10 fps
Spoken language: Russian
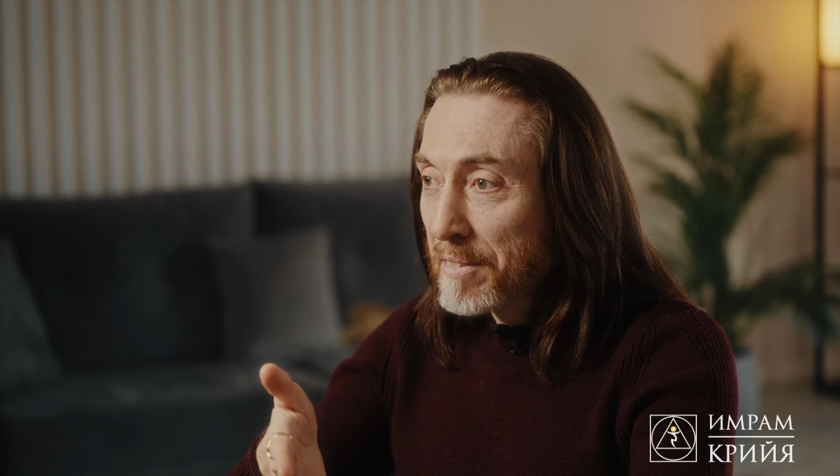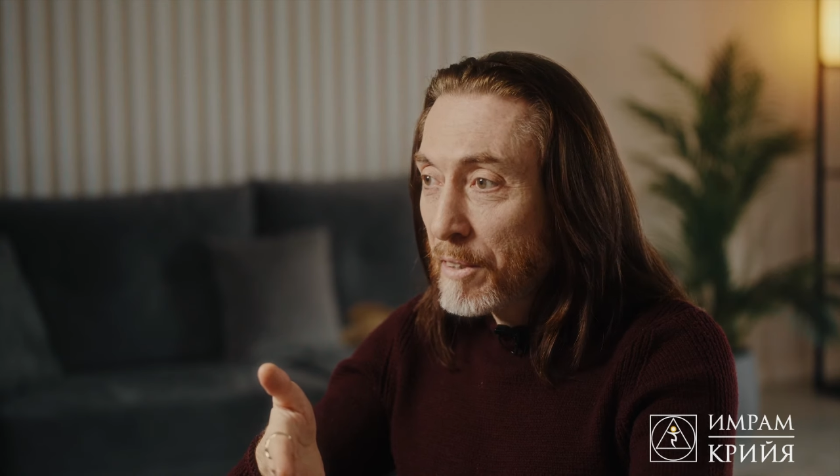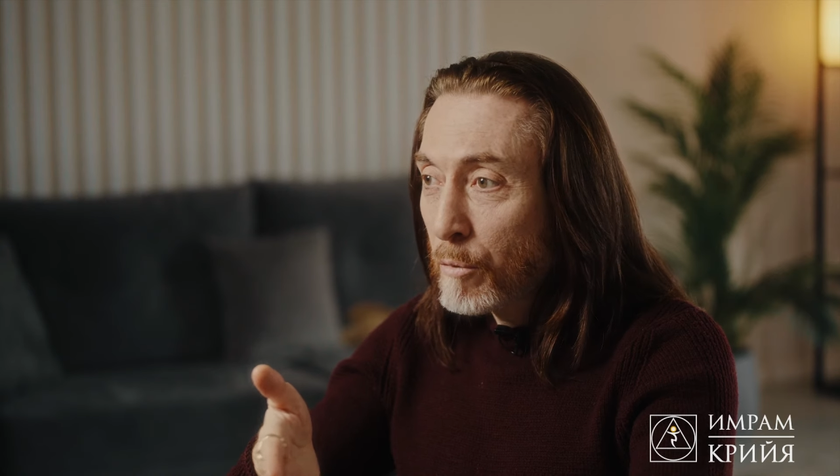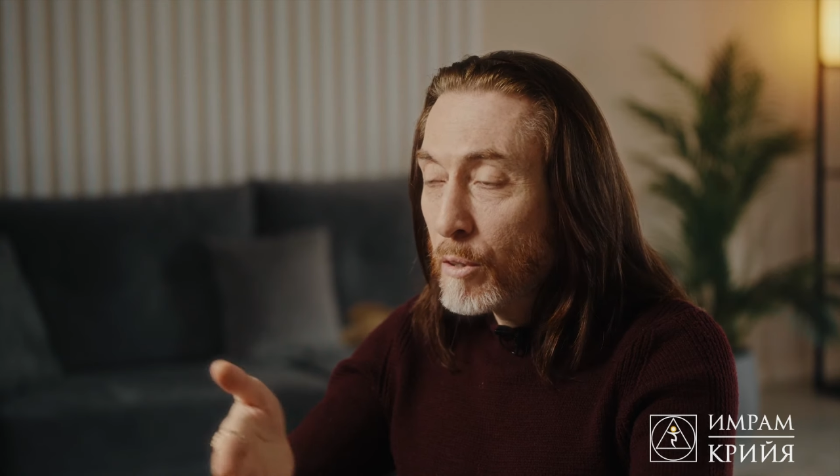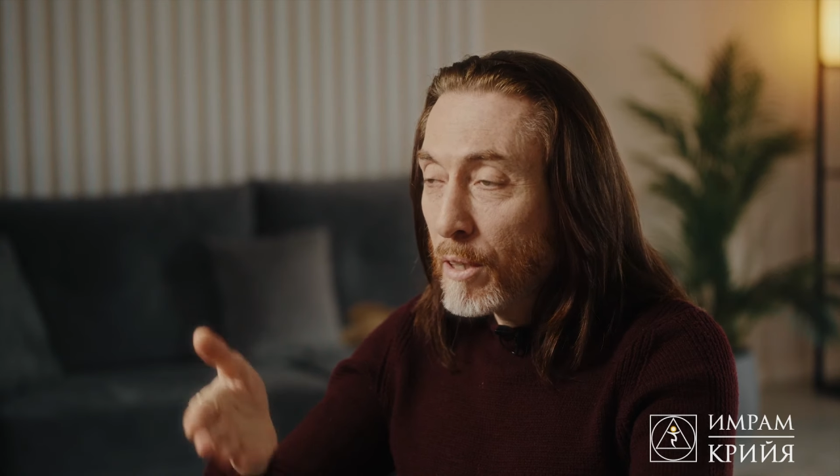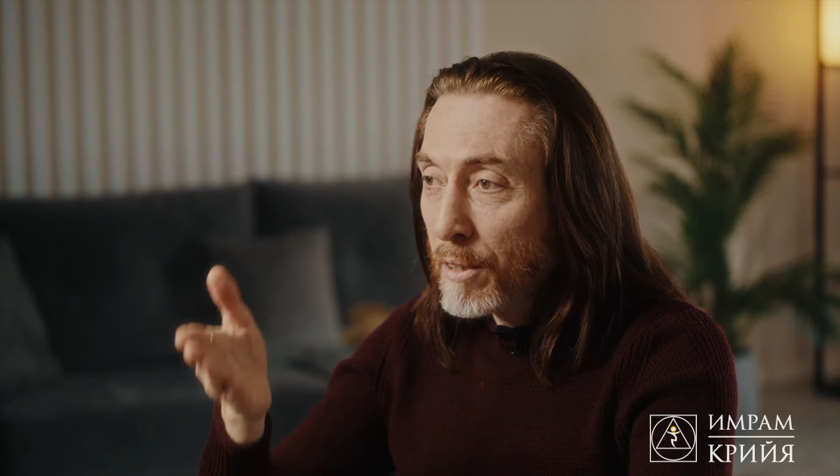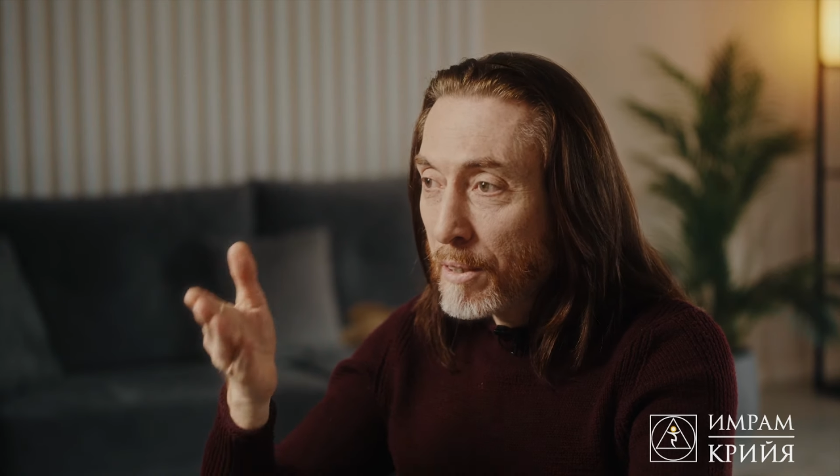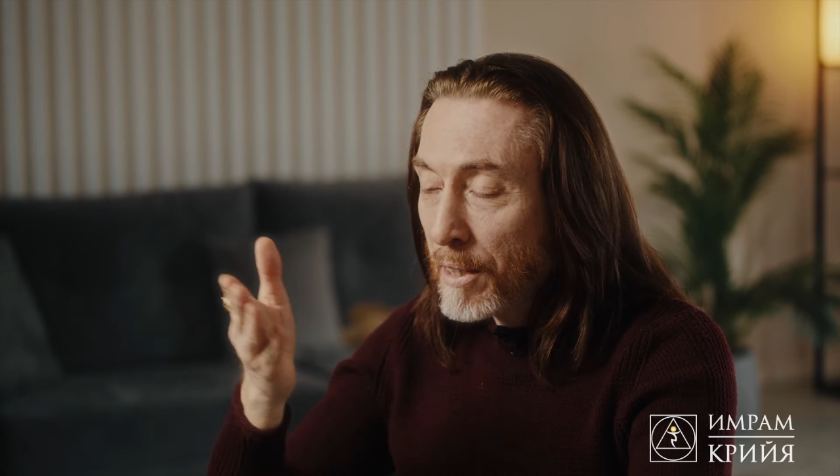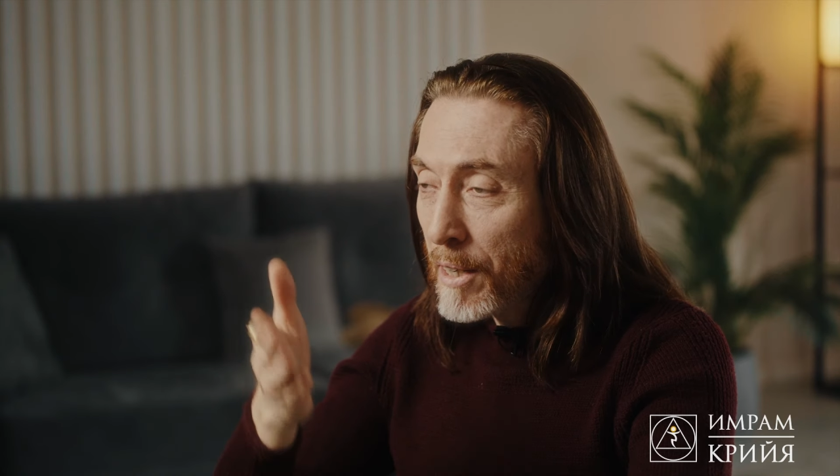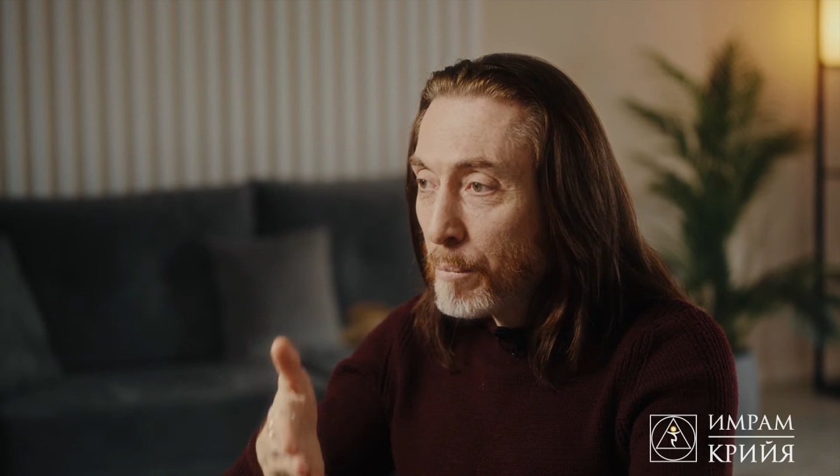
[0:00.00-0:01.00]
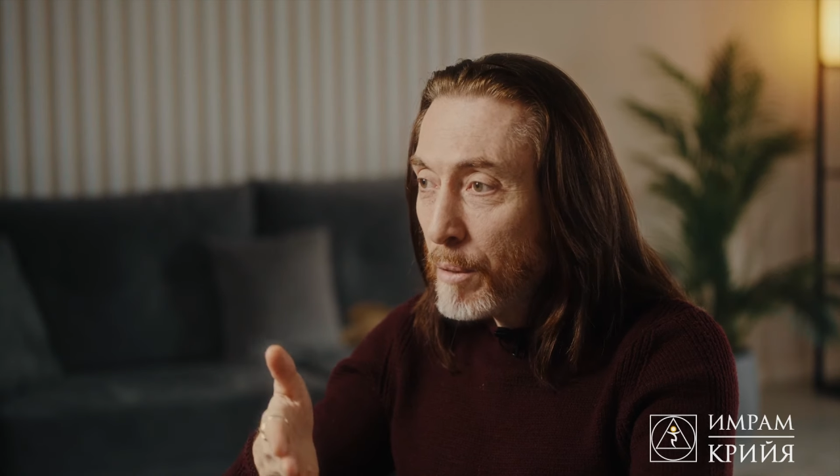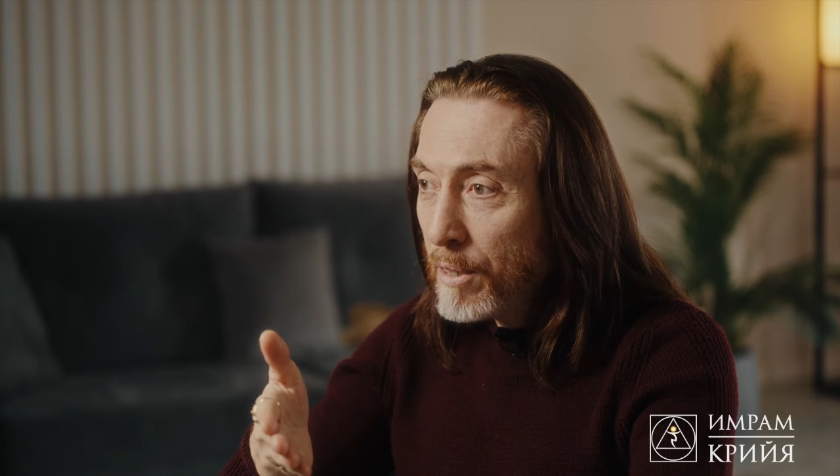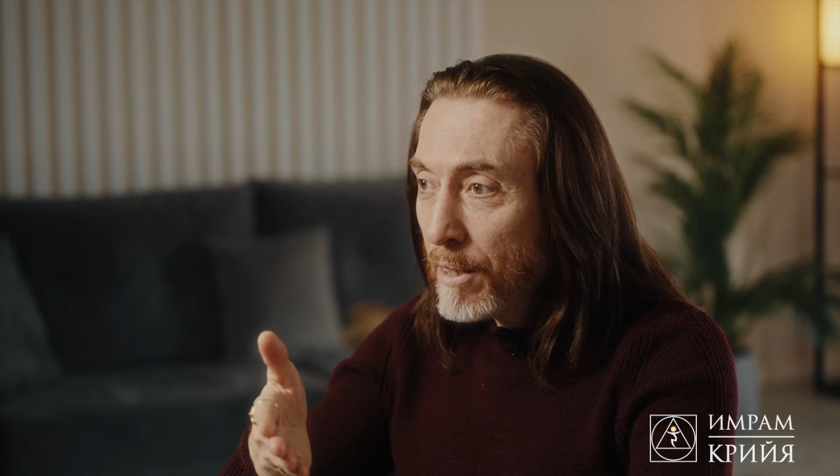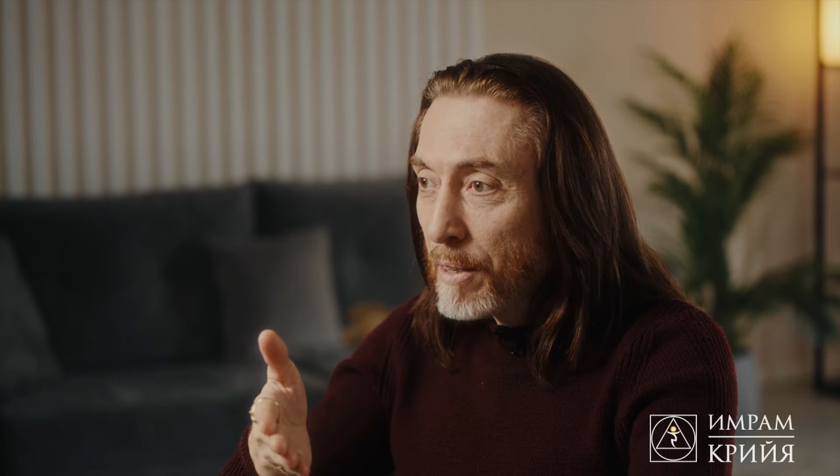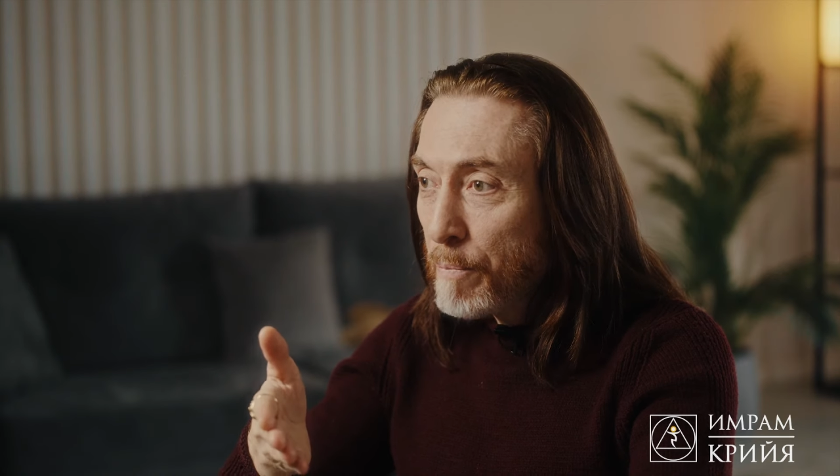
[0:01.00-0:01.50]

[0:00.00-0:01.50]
Его надо накормить